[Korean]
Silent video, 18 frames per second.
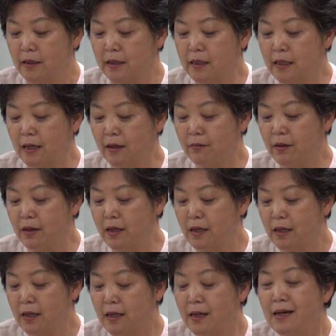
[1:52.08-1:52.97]
그
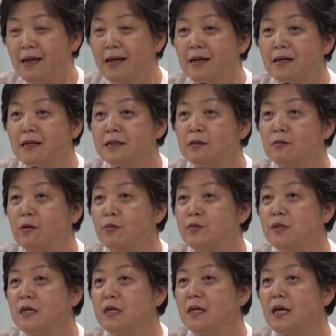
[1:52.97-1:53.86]
다음에
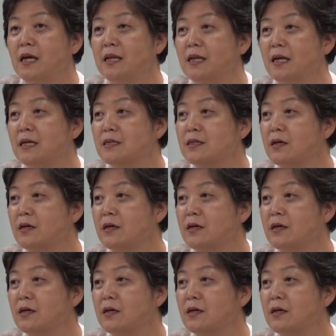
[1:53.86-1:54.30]
끊임없이 옛날